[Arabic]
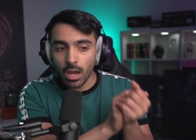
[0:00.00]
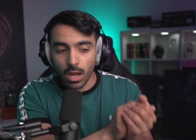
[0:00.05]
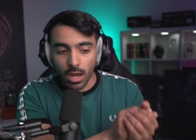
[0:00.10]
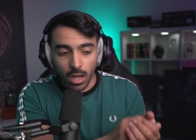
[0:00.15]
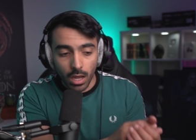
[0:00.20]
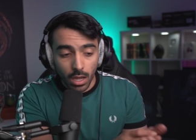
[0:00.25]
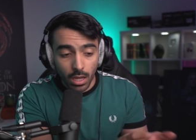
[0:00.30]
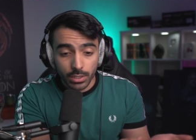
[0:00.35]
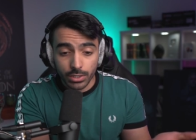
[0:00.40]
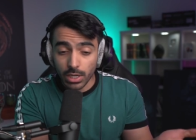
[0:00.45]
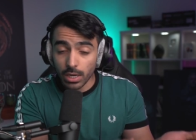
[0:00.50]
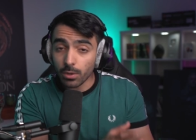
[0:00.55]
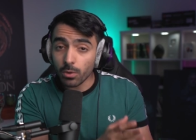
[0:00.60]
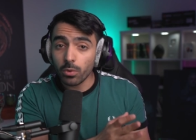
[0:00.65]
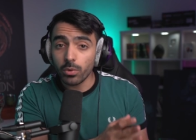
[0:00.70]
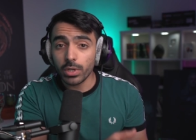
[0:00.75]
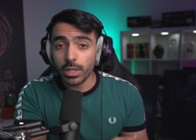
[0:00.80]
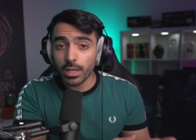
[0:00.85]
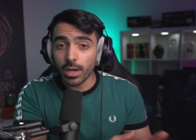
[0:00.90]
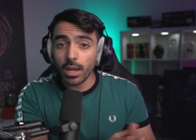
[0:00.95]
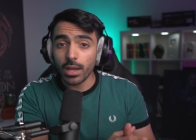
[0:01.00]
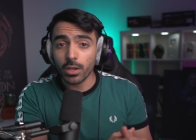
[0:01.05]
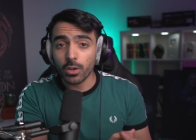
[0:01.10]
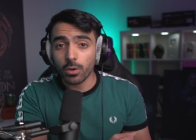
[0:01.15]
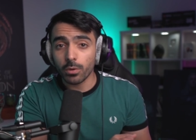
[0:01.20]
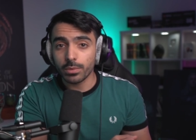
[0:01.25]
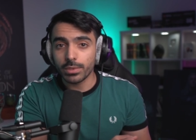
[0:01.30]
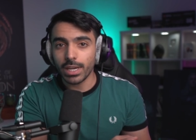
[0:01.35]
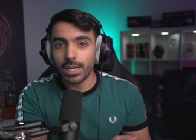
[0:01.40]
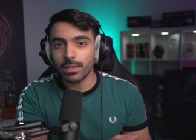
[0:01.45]
آه، شاركوني
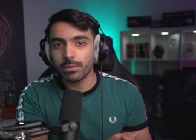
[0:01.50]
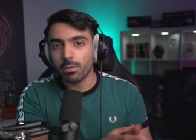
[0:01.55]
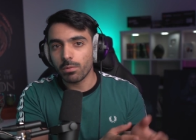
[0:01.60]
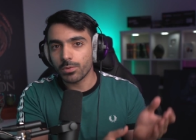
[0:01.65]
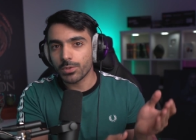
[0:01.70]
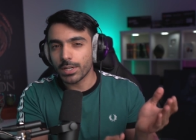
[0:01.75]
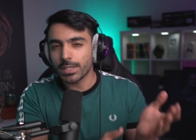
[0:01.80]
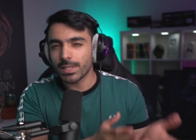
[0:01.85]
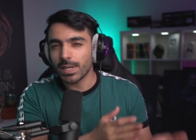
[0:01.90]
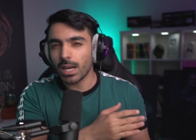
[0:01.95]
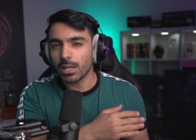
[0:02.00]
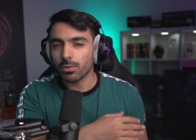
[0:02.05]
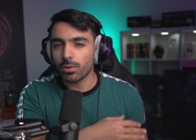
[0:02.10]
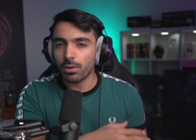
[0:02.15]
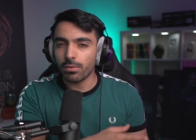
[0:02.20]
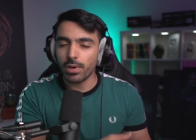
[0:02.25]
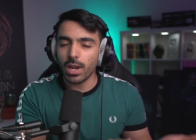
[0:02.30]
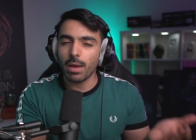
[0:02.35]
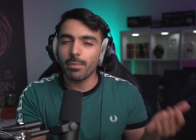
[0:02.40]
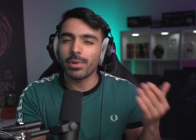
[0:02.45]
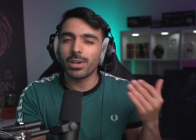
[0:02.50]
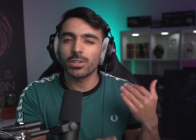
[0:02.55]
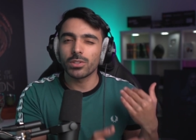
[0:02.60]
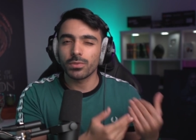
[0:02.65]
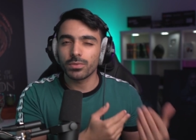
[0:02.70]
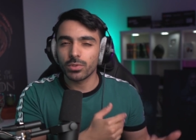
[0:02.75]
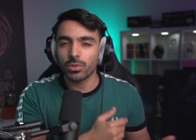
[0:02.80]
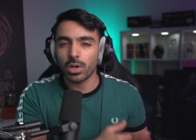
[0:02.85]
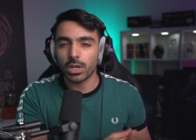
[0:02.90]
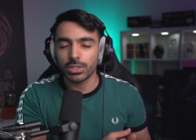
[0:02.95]
رايكم تحت بالمسلسلات والافلام اللي
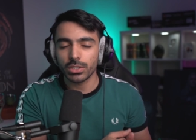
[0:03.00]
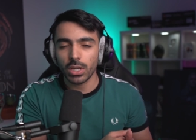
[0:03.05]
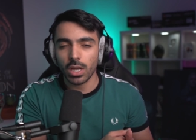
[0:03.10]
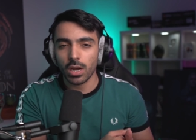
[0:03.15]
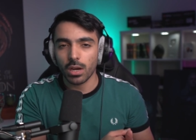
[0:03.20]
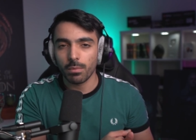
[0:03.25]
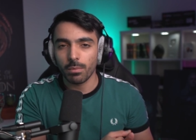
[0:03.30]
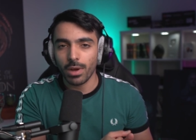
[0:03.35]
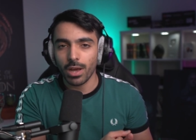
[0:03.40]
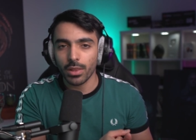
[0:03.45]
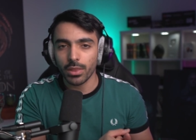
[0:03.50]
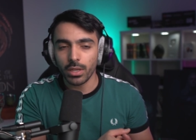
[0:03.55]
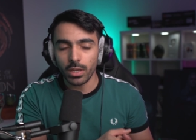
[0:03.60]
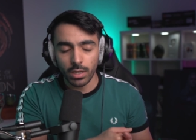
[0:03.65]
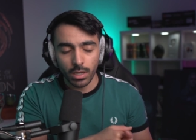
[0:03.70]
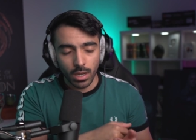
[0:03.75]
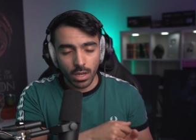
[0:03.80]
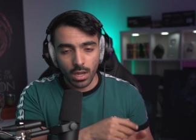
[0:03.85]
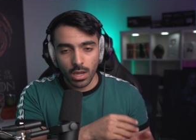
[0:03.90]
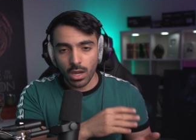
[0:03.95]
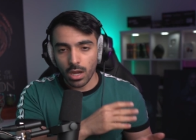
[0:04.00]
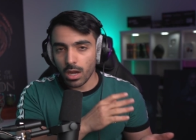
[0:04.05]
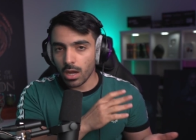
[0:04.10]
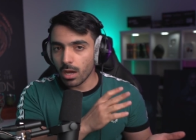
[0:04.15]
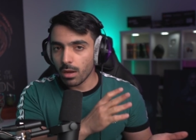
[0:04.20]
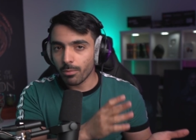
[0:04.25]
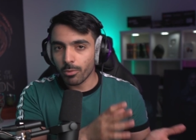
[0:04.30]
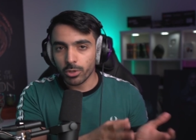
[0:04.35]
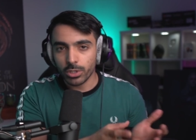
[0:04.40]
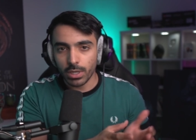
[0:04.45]
شفتوها الشهر الماضي
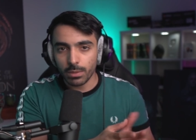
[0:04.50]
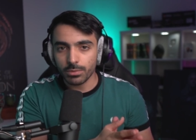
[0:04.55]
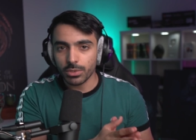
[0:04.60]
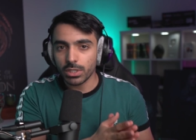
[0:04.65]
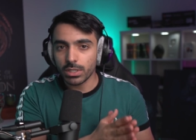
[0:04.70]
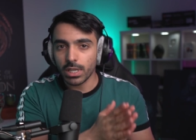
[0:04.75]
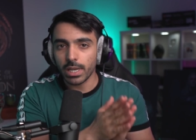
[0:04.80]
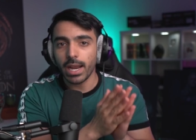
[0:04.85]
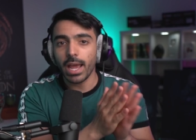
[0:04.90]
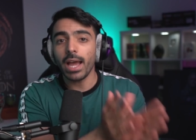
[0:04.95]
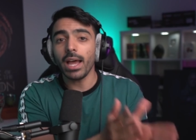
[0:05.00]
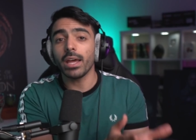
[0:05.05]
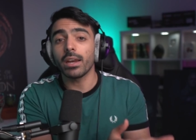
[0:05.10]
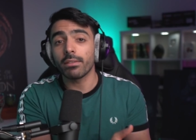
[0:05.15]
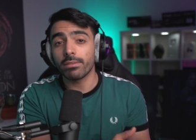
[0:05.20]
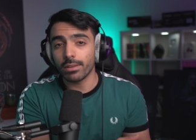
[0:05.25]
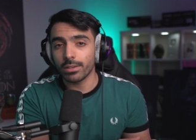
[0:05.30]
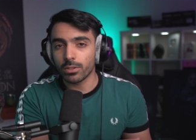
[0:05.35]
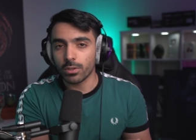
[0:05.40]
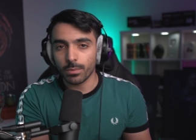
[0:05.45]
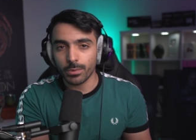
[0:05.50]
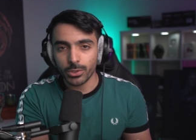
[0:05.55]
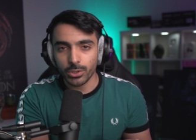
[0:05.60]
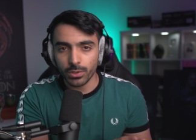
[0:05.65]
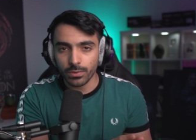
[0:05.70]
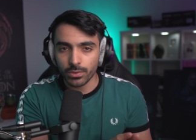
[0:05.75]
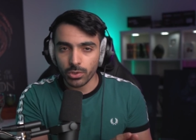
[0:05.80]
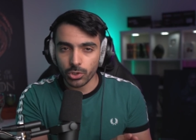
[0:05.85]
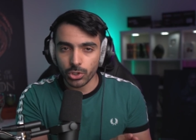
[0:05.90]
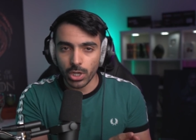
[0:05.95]
آه، مهتم جدا اعرف انتم وش
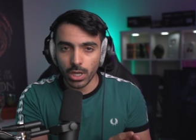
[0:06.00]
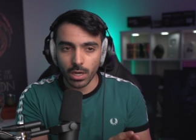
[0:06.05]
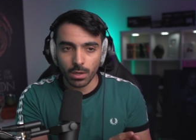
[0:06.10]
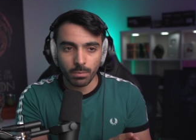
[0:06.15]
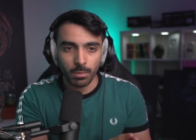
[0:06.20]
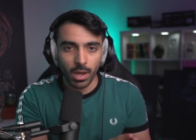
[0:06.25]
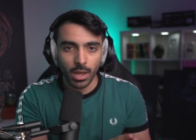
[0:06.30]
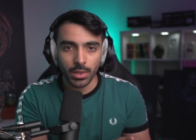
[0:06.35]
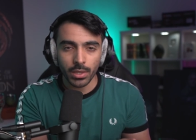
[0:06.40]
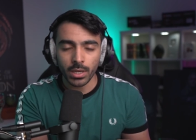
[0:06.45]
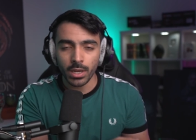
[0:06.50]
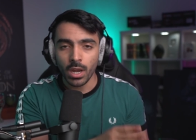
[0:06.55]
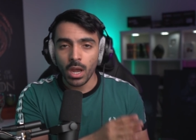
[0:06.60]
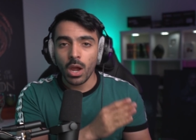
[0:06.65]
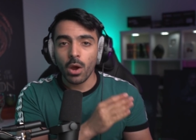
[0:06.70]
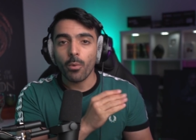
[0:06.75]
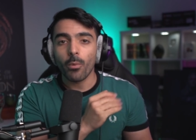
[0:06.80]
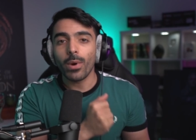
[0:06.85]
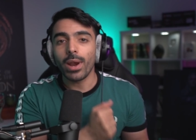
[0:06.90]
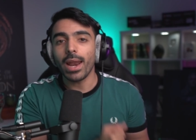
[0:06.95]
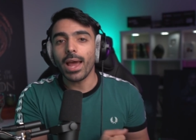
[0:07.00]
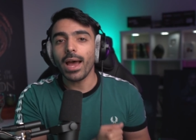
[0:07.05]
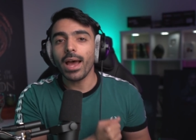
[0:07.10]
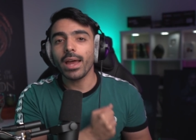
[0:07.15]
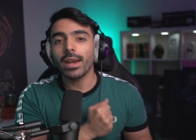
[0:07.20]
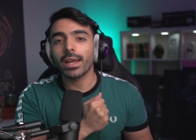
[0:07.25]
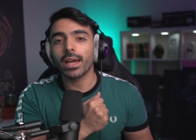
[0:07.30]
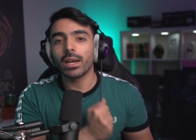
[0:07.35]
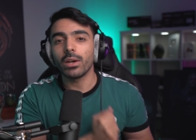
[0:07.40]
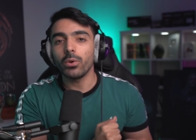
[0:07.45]
شفتوا الشهر الماضي
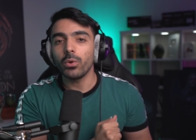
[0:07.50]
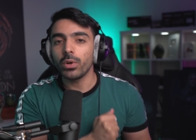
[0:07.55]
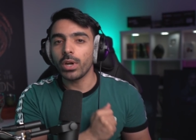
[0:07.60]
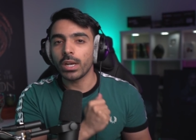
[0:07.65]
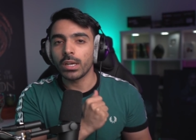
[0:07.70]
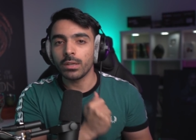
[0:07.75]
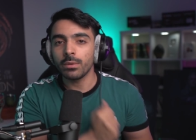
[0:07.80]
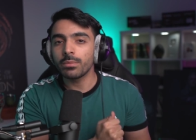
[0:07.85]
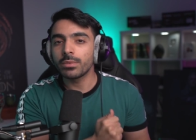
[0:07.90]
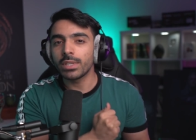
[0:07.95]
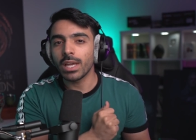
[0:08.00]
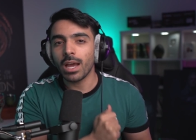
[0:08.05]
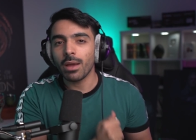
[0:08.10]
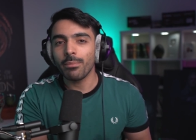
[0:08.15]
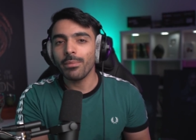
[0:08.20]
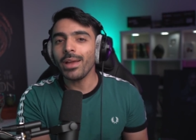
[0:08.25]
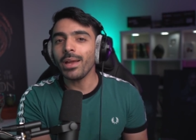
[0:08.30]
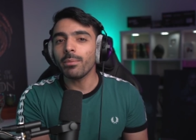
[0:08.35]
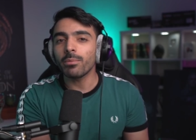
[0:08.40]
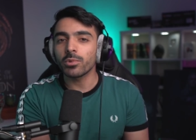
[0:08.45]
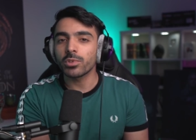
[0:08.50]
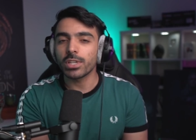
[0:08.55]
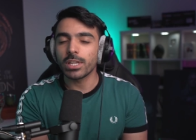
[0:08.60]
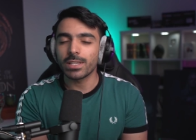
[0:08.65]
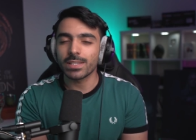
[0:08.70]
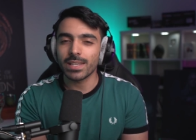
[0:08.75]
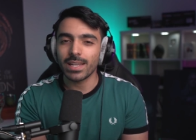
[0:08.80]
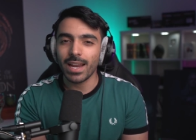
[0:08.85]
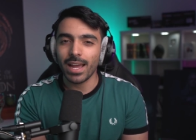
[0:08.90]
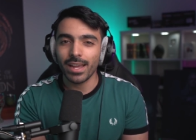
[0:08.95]
والان خلونا نبدا مع
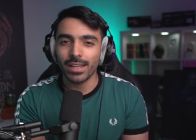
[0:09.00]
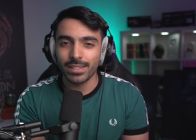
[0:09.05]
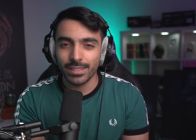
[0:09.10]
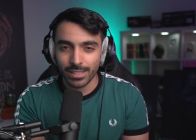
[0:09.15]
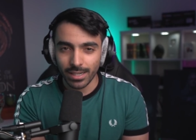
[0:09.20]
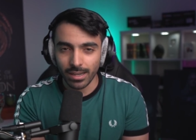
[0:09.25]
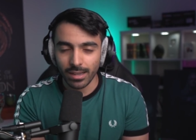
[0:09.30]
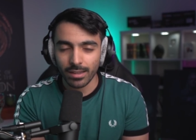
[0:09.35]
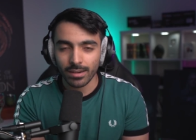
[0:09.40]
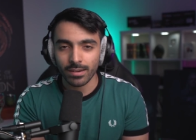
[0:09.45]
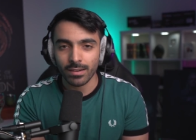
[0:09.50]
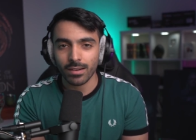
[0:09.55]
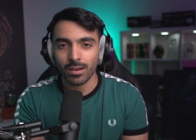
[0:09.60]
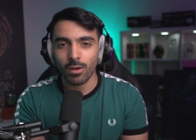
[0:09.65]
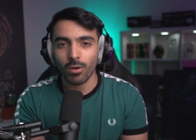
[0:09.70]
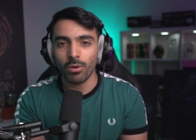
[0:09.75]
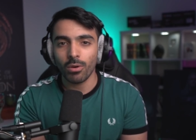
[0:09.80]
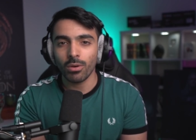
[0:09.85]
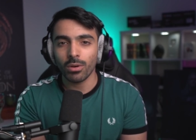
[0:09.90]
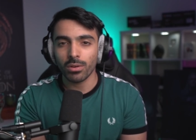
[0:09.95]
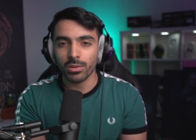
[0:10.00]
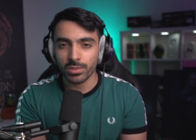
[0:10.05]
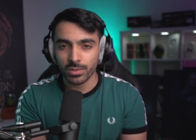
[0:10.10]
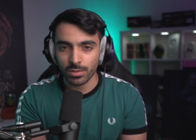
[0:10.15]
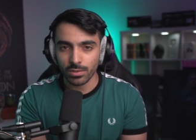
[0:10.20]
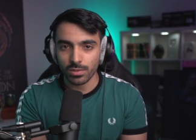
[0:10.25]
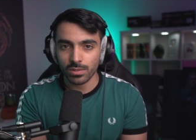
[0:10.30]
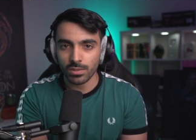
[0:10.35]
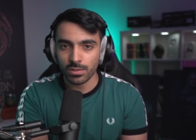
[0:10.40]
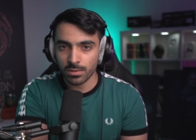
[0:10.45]
مسلسلات شهر
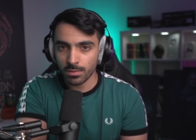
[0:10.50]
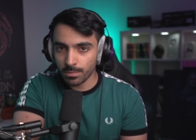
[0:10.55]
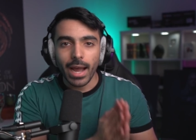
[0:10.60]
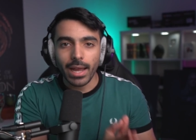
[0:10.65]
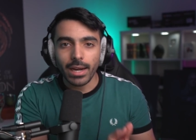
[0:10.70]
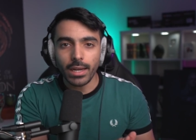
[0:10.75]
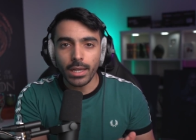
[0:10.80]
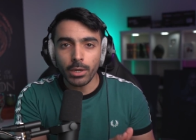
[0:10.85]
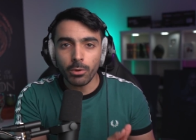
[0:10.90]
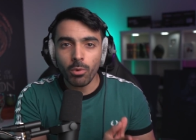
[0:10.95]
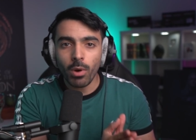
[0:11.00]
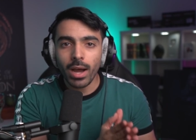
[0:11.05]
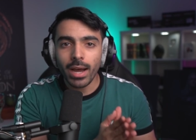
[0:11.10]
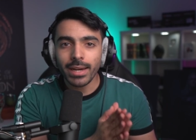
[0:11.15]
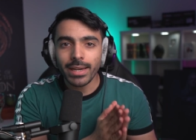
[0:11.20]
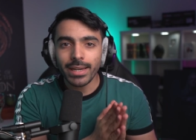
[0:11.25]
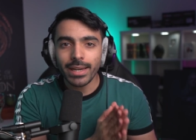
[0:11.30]
اغسطس العنوان